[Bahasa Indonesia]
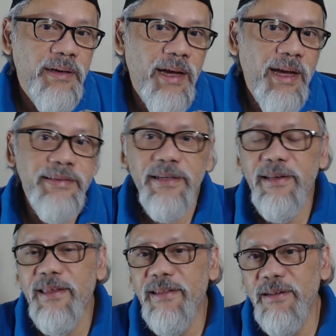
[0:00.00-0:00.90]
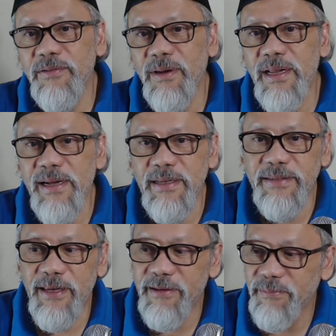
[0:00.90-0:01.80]
Aset digital tuh ada nggak
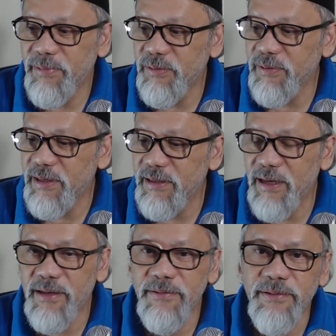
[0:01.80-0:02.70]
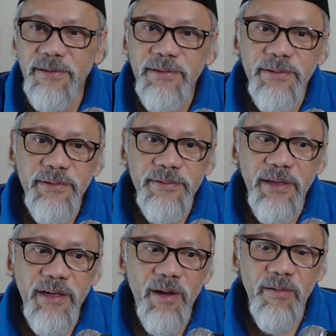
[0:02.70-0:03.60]
sih ya bentuk digital?
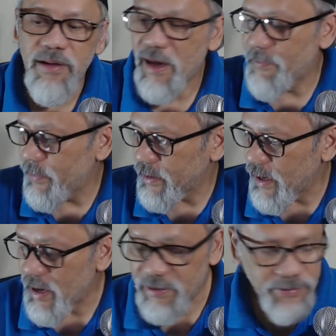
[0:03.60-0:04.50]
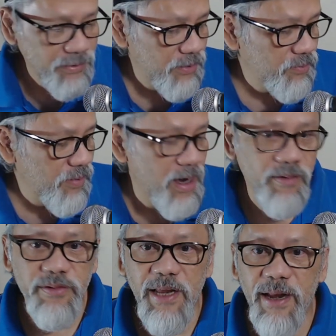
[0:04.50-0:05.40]
Jadi kalau apakah aset itu
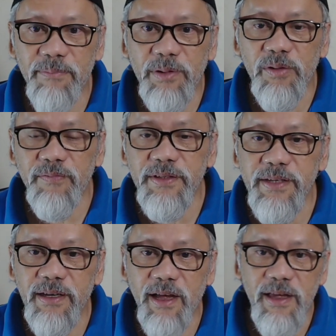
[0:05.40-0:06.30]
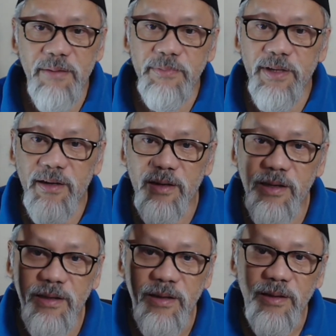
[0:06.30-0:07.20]
harus dalam bentuk fisik kayak misalnya
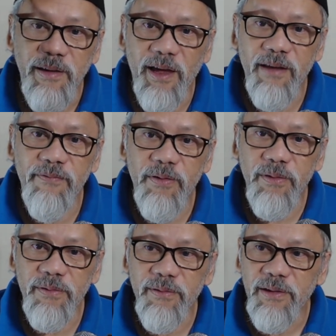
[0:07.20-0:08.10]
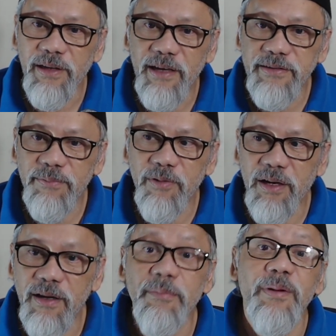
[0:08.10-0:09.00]
ini handphone, ini aset
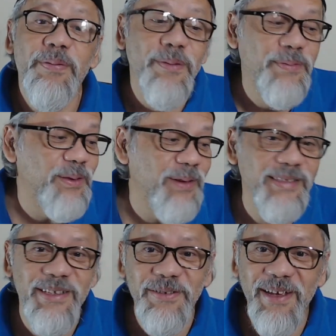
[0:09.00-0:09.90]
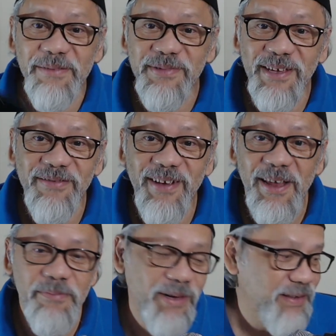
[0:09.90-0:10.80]
bukan eh, belum tentu aset juga ya, bisa juga
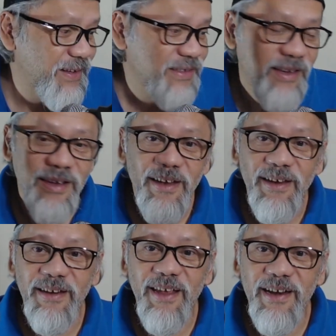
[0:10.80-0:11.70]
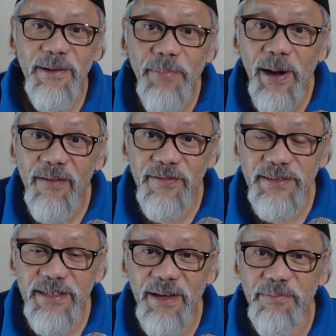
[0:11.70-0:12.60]
liabilities. Ini ada barang
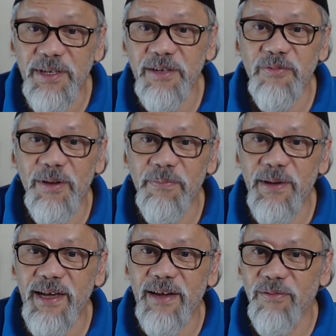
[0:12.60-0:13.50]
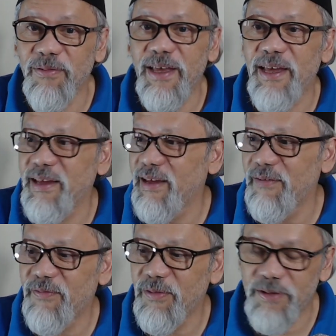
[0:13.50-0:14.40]
fisiknya bisa dijual belikan. Oke, okay,
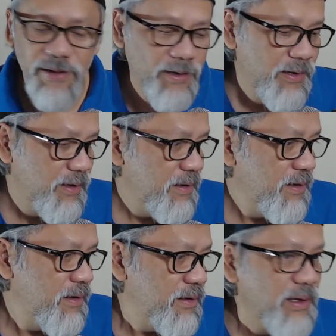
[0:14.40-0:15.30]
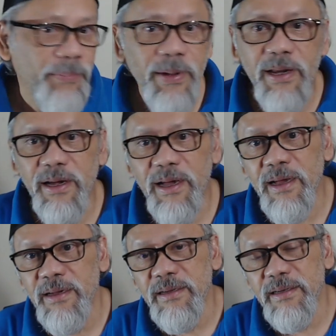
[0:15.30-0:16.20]
handphone ini. Tapi
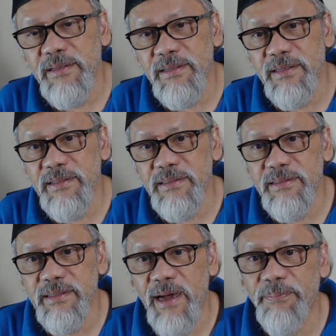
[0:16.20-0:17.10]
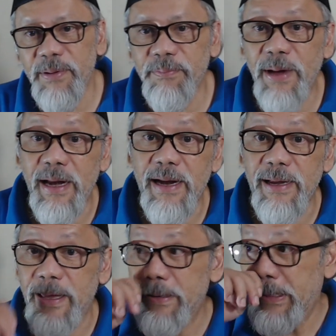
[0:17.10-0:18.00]
adakah eh, eh, apa
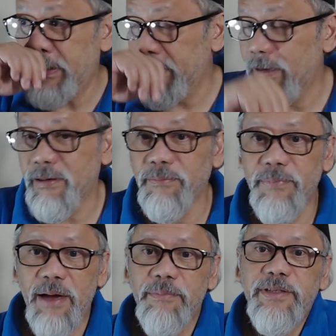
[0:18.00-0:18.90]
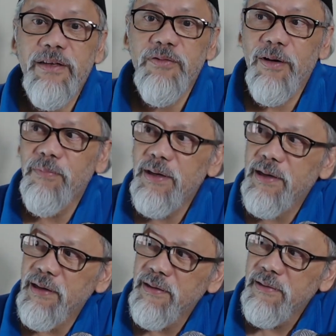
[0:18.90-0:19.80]
barang ya yang yang yang bisa dijual
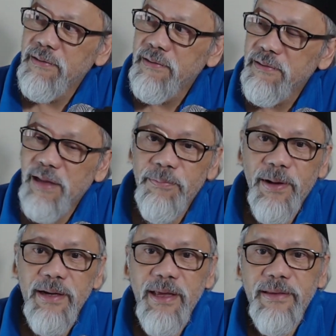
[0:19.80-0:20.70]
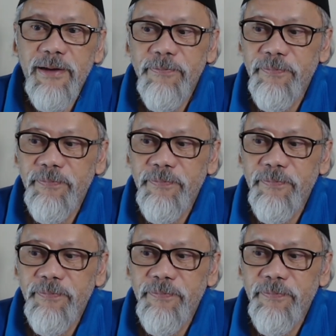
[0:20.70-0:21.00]
belikan tanpa kelihatan?